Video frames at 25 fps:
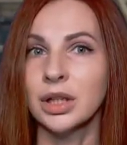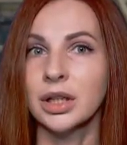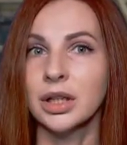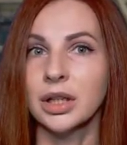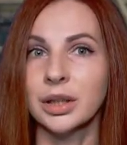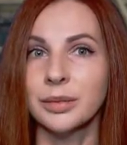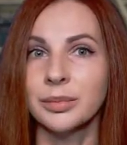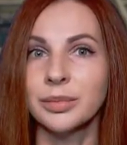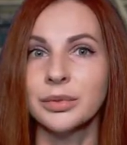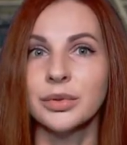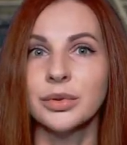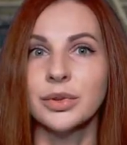на
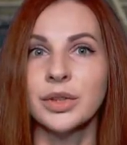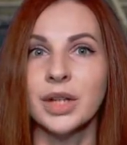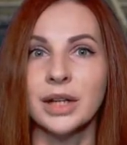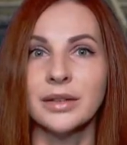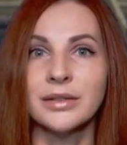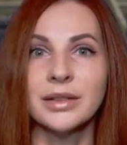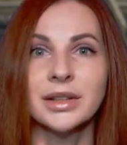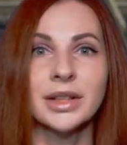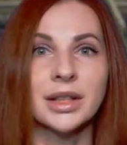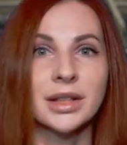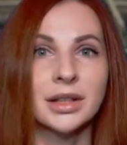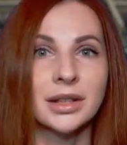крипту
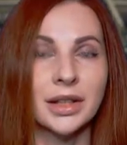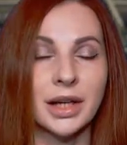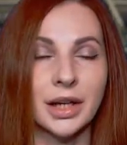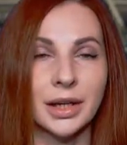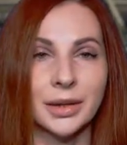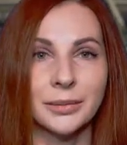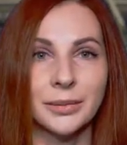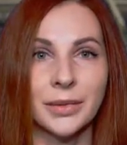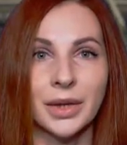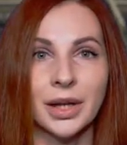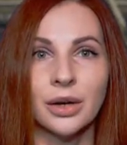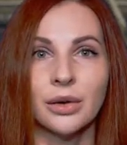давит
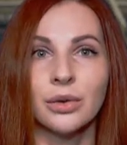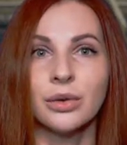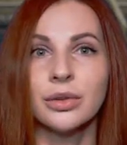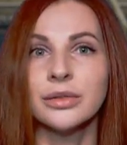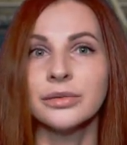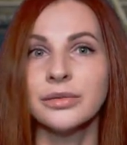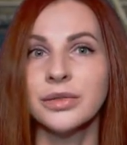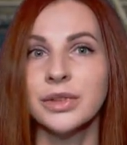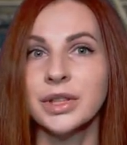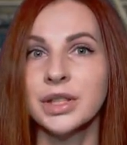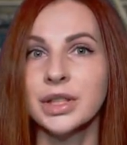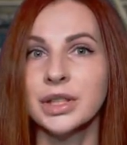Китай.
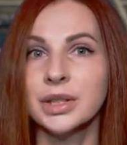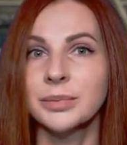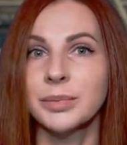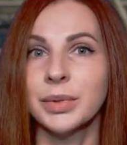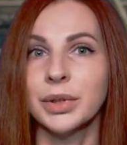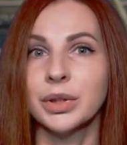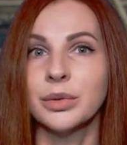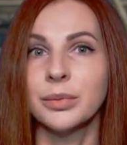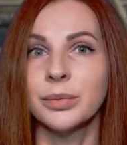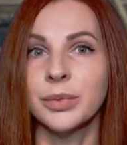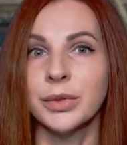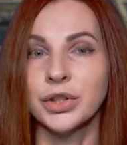Он вынес
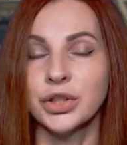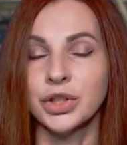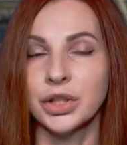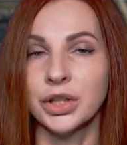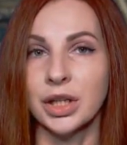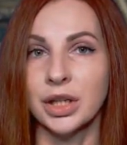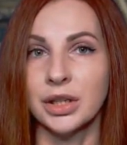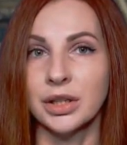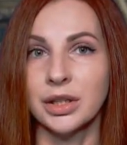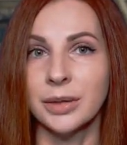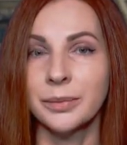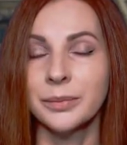
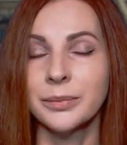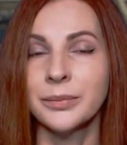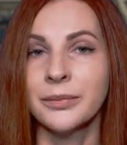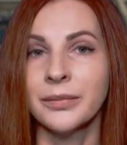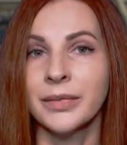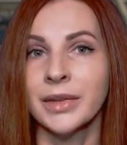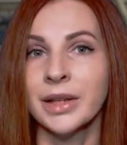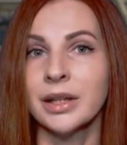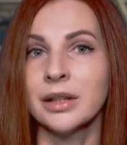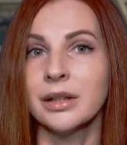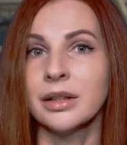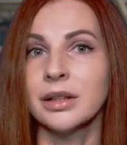предупреждение
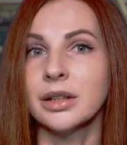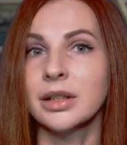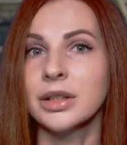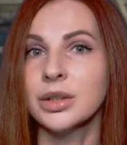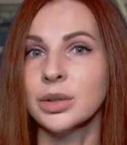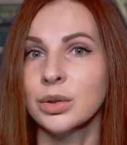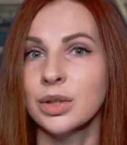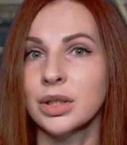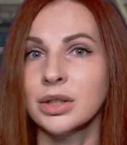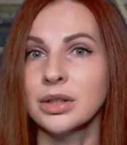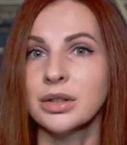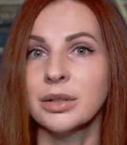Э,
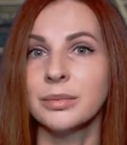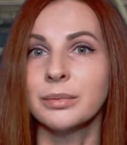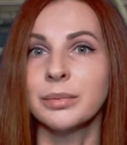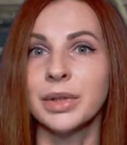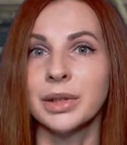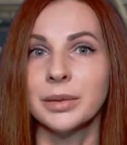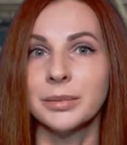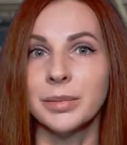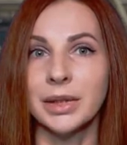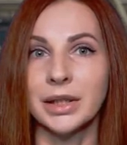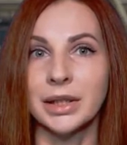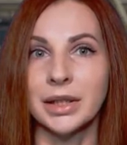государственным
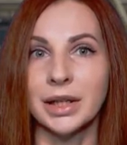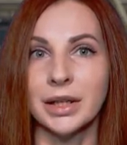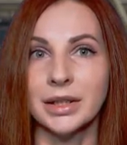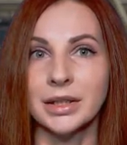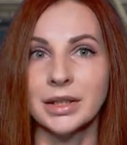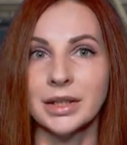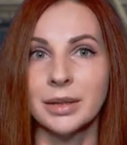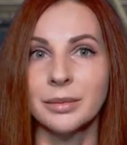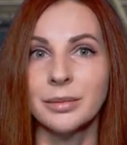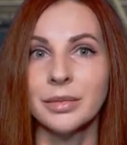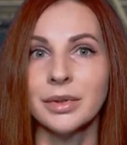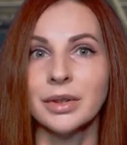
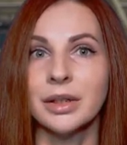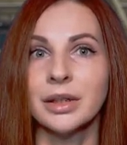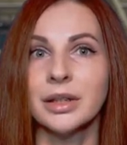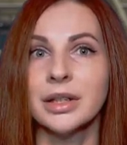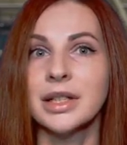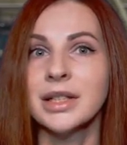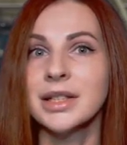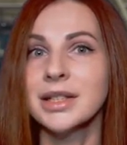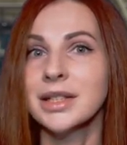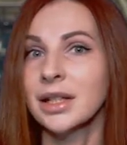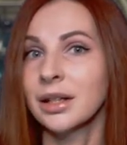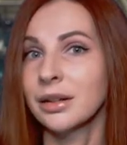предприятиям
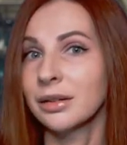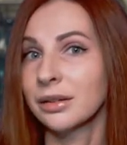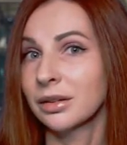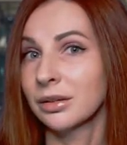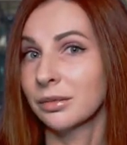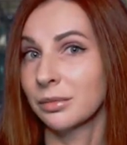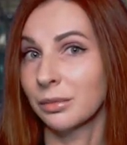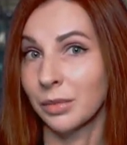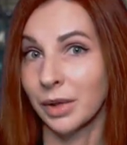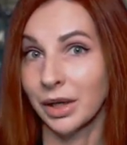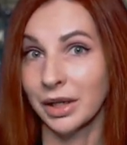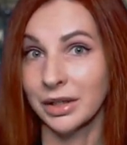из-за
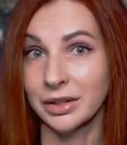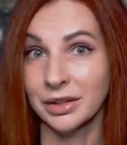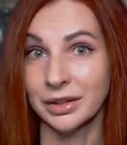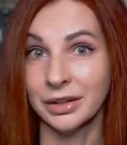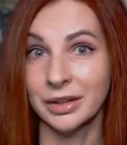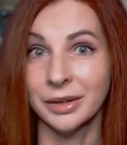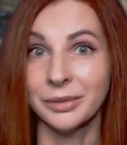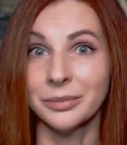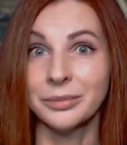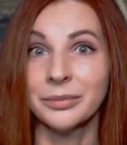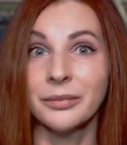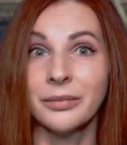
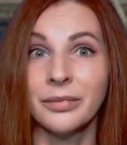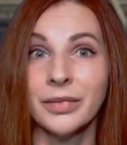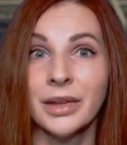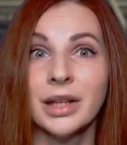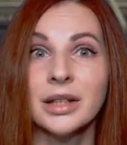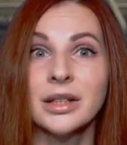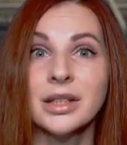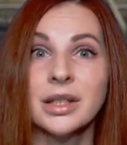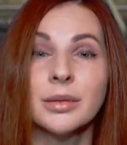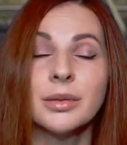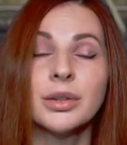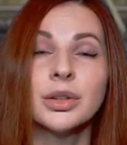майнинга.
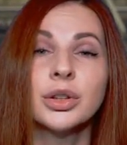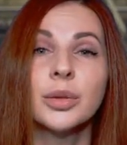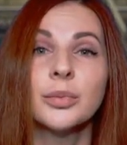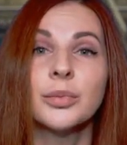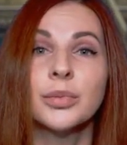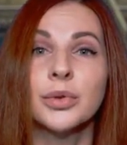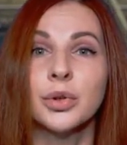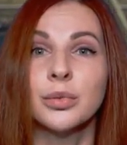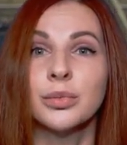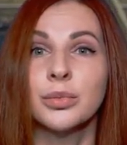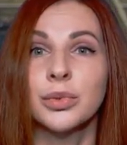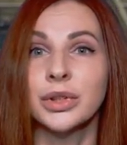Тем, кто
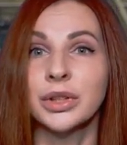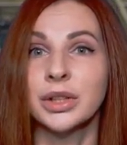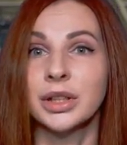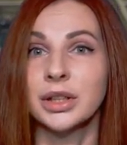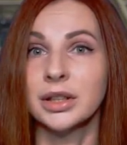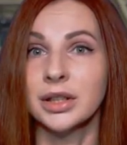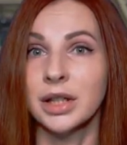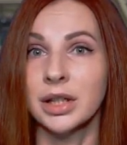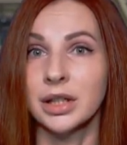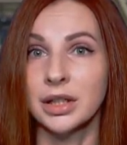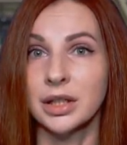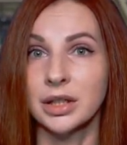пробует
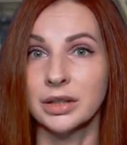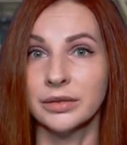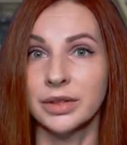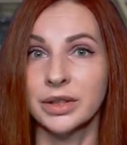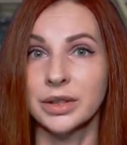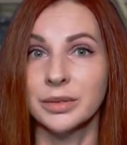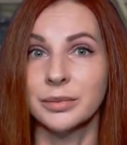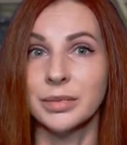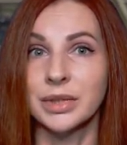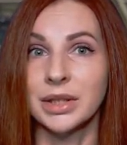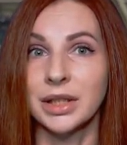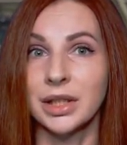
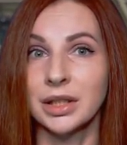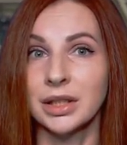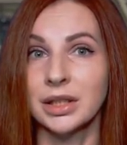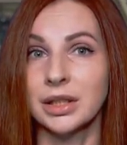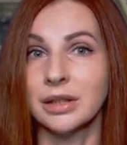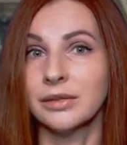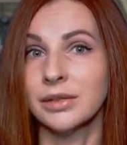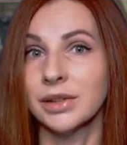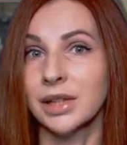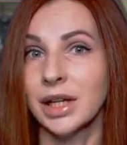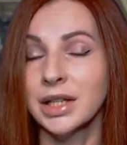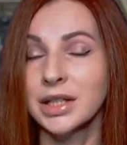игнорировать
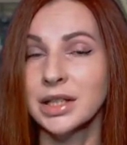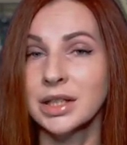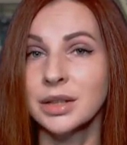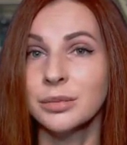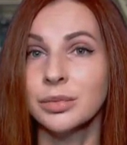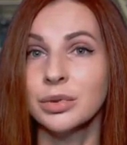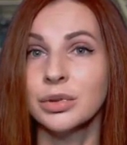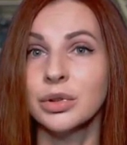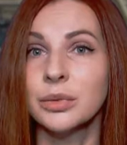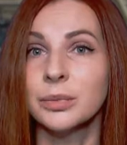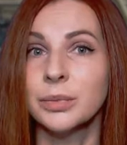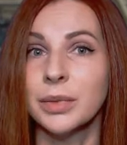мнение власти,
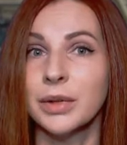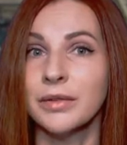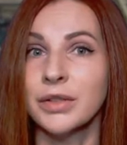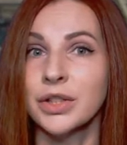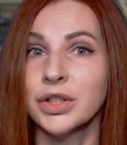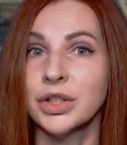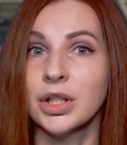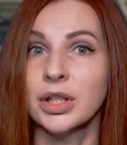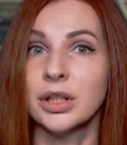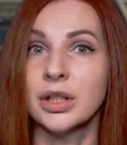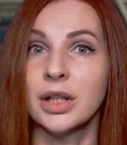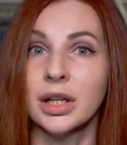будут
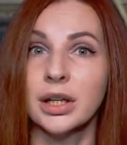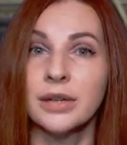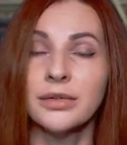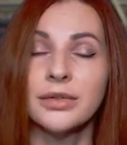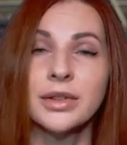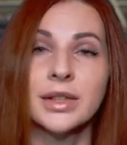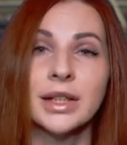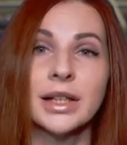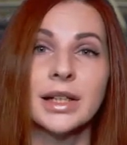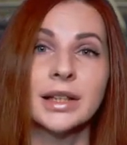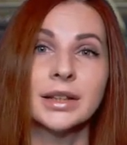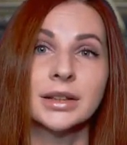повышены
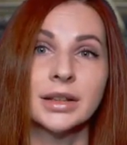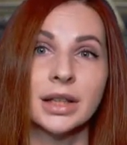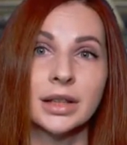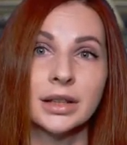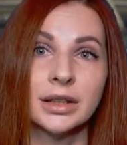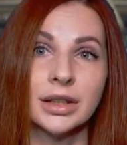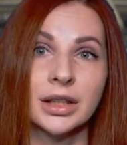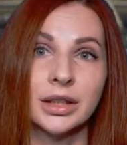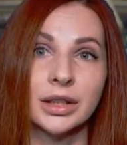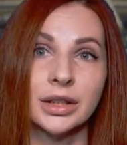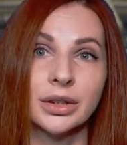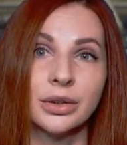тарифы на
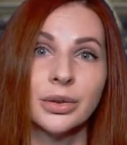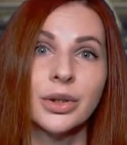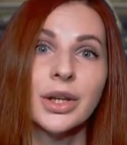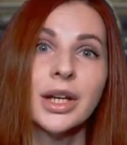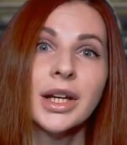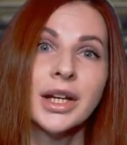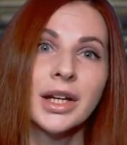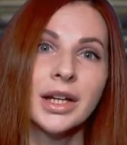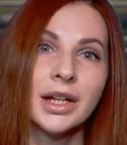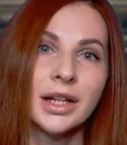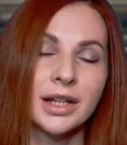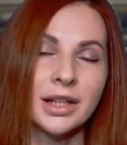электроэнергию
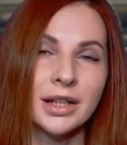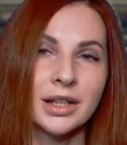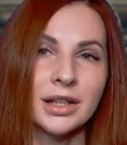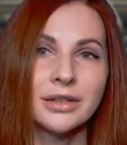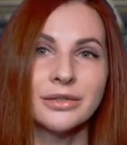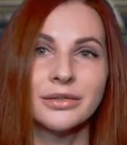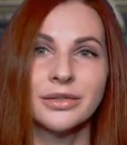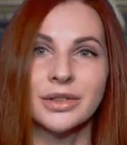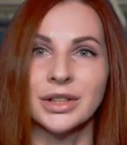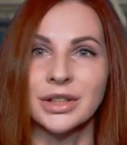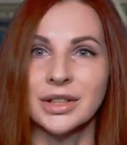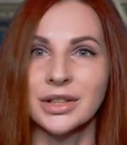
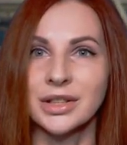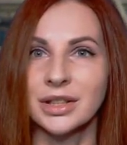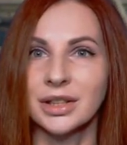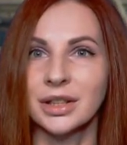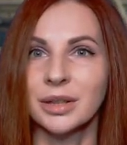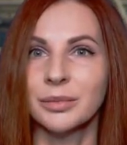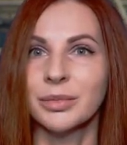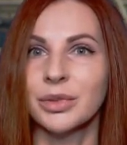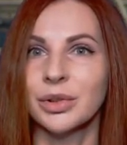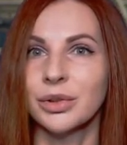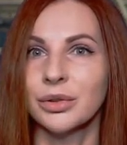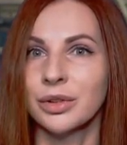или
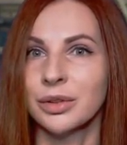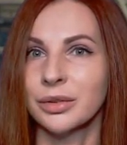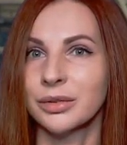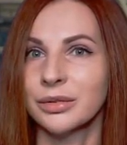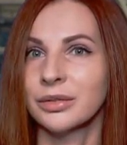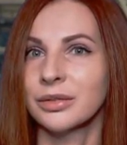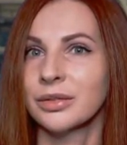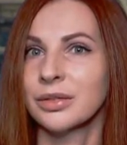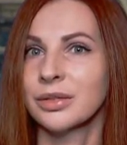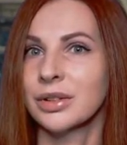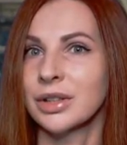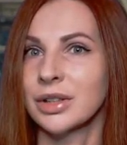вынесены
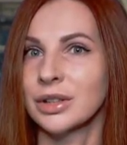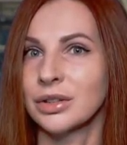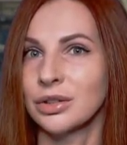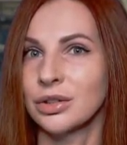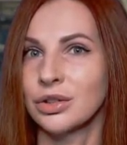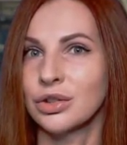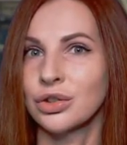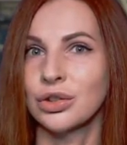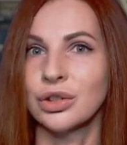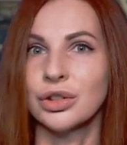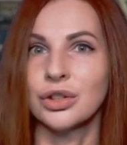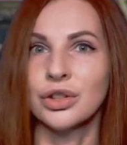
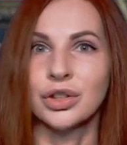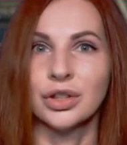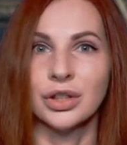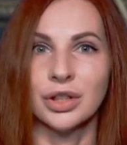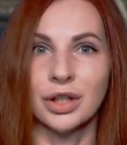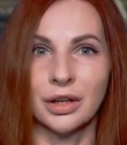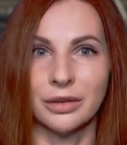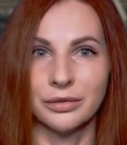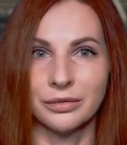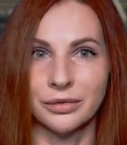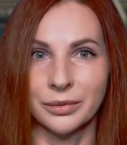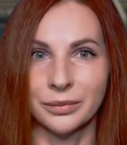многотысячные
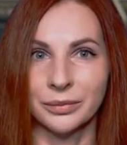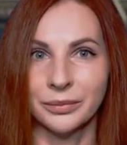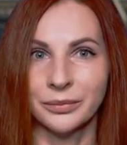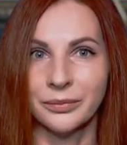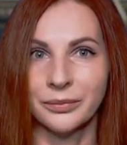штрафы.